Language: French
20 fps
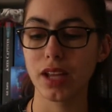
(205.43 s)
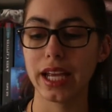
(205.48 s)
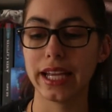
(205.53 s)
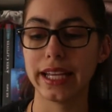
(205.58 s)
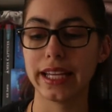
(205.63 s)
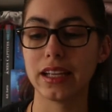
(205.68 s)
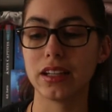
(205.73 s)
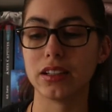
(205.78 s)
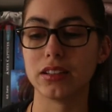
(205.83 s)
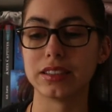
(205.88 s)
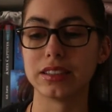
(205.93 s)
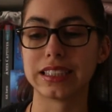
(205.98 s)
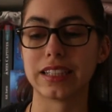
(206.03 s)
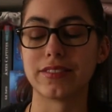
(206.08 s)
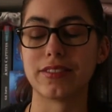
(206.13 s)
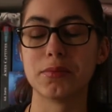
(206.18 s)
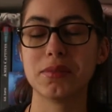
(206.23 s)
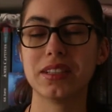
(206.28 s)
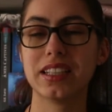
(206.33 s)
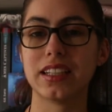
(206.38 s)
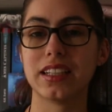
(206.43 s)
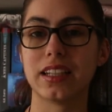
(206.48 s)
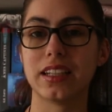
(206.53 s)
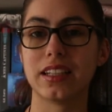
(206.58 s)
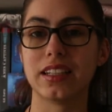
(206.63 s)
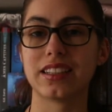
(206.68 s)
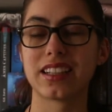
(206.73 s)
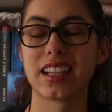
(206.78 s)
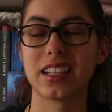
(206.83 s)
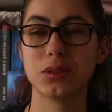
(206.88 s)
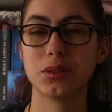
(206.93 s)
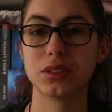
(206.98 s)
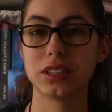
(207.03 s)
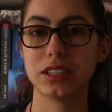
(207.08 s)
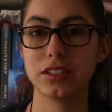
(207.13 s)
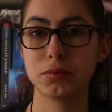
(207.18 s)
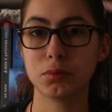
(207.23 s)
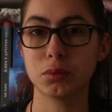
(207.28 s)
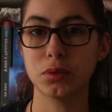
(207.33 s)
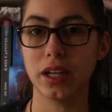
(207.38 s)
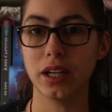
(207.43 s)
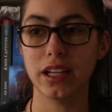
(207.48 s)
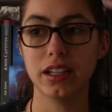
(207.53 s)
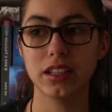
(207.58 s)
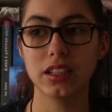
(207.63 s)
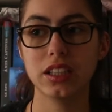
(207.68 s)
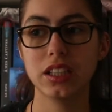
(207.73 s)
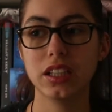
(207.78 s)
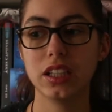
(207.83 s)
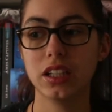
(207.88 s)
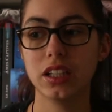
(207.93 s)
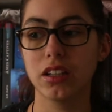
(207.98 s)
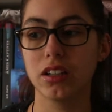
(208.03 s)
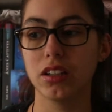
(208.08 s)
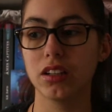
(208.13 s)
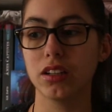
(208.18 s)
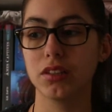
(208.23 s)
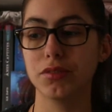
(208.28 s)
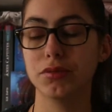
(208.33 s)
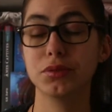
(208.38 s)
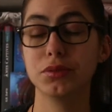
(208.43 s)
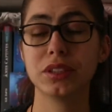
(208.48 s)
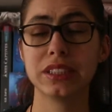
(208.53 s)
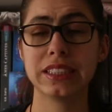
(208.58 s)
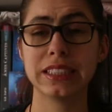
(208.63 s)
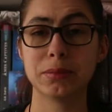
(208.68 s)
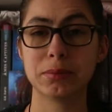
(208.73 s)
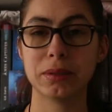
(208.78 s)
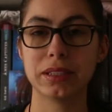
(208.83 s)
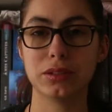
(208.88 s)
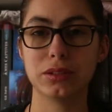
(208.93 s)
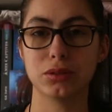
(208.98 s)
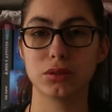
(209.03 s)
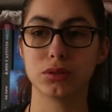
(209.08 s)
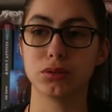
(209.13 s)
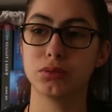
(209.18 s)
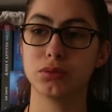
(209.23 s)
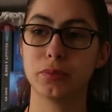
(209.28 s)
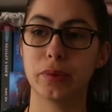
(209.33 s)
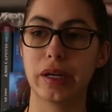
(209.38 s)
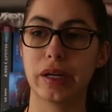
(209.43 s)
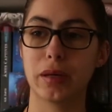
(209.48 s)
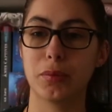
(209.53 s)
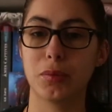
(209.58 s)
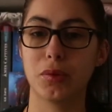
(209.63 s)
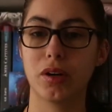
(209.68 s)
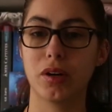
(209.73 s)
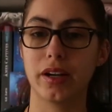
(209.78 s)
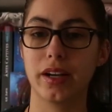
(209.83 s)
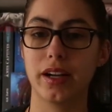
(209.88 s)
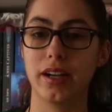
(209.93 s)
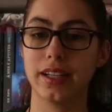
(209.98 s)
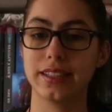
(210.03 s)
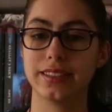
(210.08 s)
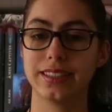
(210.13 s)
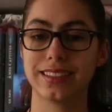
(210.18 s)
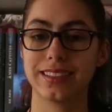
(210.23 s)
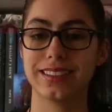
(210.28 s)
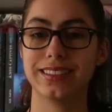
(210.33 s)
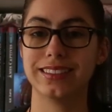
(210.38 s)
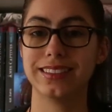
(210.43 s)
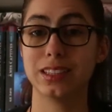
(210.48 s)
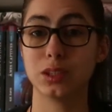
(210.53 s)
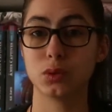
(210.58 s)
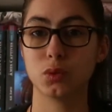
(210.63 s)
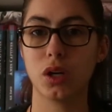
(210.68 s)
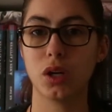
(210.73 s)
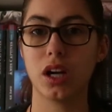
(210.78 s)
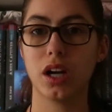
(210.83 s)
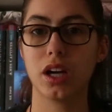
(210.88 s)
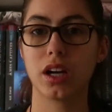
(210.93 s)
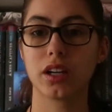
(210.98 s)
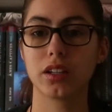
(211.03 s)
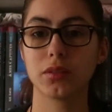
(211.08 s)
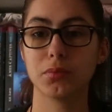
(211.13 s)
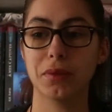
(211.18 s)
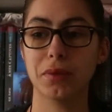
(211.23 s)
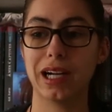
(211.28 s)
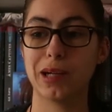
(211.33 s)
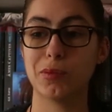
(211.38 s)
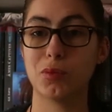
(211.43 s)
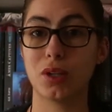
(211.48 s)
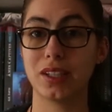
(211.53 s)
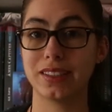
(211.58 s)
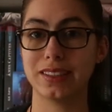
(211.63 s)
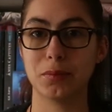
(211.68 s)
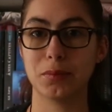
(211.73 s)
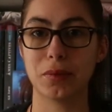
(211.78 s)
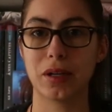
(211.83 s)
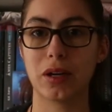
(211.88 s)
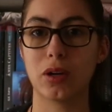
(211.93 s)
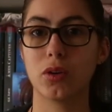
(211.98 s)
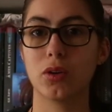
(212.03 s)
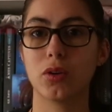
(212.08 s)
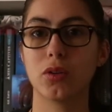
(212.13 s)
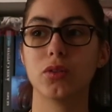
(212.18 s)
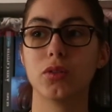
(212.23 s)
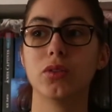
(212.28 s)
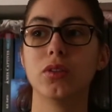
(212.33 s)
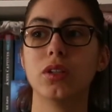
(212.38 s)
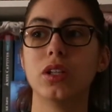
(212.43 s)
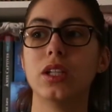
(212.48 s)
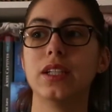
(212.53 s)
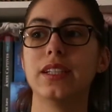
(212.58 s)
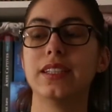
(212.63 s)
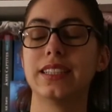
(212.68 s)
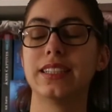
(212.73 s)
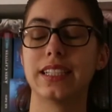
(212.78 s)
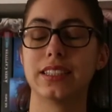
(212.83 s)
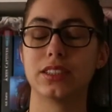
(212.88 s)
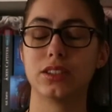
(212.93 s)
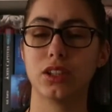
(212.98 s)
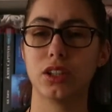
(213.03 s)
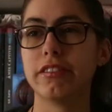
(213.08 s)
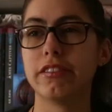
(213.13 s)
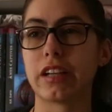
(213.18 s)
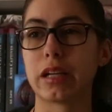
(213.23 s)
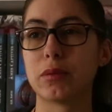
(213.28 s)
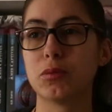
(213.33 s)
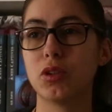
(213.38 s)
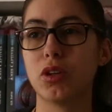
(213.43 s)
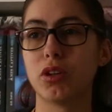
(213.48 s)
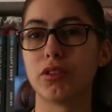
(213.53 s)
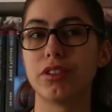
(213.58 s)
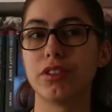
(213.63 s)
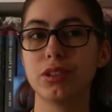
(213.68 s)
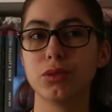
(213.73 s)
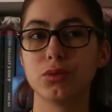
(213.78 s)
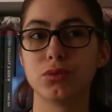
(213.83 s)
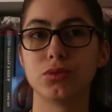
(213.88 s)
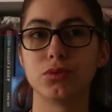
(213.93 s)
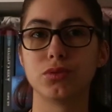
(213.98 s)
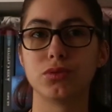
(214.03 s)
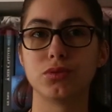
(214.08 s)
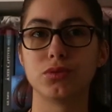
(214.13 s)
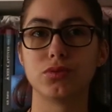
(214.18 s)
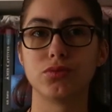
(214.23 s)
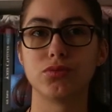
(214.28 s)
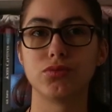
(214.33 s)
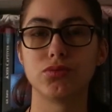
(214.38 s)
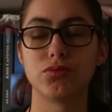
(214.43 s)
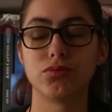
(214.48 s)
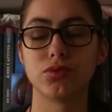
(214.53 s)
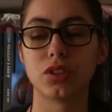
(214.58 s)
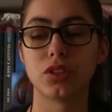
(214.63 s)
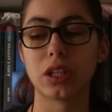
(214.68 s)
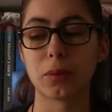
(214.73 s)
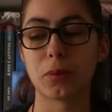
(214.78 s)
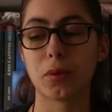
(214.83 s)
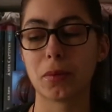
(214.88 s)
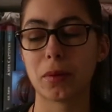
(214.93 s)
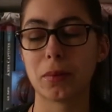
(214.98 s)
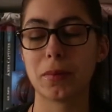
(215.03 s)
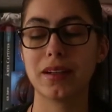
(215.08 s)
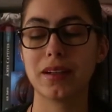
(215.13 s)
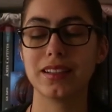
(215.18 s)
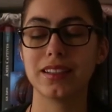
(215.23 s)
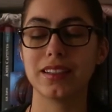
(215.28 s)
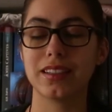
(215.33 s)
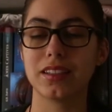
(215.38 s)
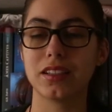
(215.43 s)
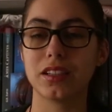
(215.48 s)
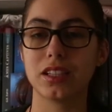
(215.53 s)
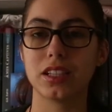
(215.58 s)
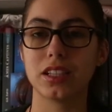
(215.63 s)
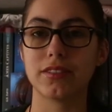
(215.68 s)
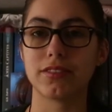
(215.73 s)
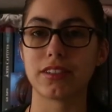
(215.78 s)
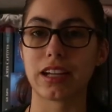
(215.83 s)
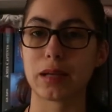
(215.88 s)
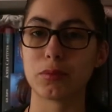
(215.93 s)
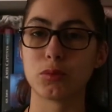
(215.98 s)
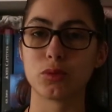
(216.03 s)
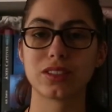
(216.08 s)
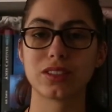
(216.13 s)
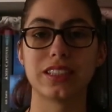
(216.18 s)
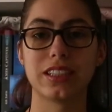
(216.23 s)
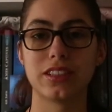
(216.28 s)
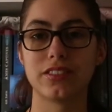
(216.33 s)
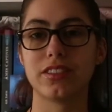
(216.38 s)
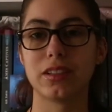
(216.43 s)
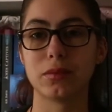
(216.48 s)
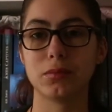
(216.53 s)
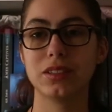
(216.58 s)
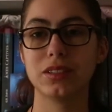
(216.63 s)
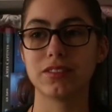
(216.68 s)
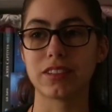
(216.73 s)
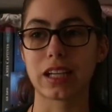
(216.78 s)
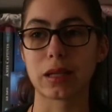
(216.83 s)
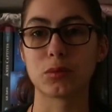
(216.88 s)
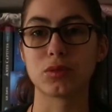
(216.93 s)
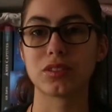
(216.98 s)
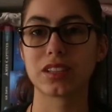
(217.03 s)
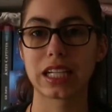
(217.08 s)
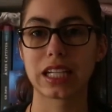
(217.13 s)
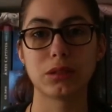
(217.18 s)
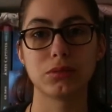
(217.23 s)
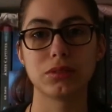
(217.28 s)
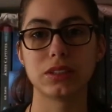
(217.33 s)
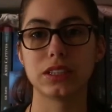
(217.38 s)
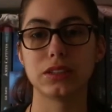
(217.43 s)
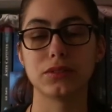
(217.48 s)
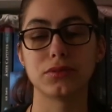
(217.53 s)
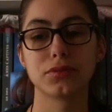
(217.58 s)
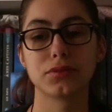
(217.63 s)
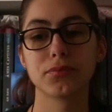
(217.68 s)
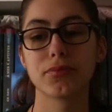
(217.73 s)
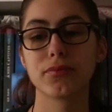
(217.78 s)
et euh, sa famille est, très nocive pour elle, euh, vu ce qui se passe surtout par rapport à, certaines histoires, par rapport à ses parents, sa soeur, vraiment en fait on, en apprend pas mal et, vraiment cette famille est vraiment très nocive,